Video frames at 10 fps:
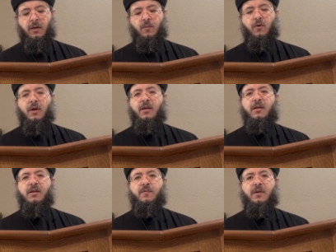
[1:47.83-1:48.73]

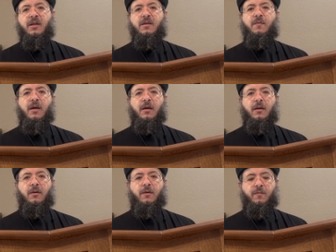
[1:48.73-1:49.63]
المقدس بالنسبة
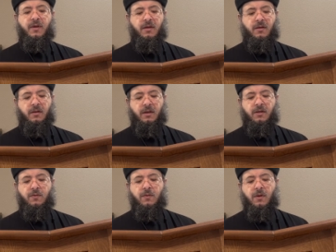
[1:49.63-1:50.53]
لربنا
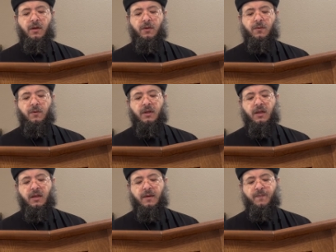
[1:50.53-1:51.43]
يسوع يقول
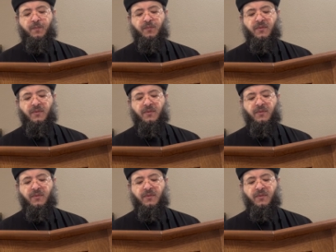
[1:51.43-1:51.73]
كده